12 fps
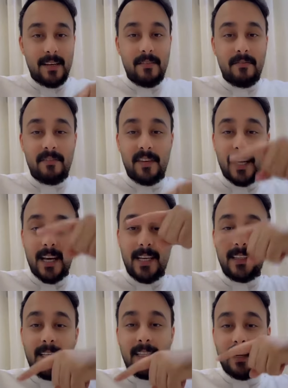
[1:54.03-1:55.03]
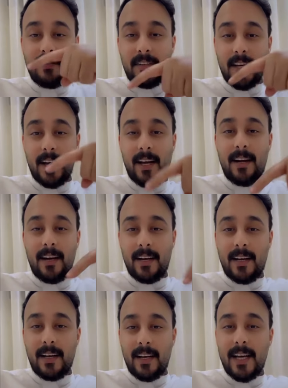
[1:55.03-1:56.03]
فيها عدة أفكار
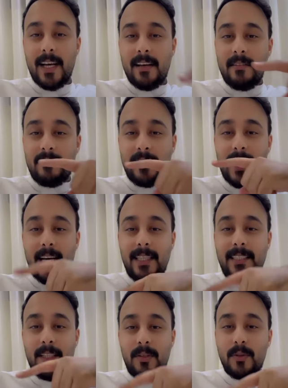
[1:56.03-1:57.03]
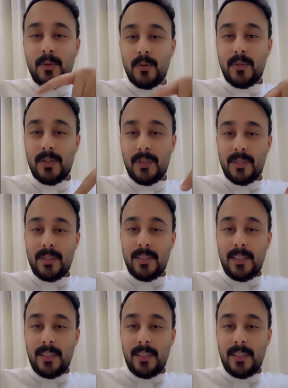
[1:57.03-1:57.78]
فيها عدة نصوص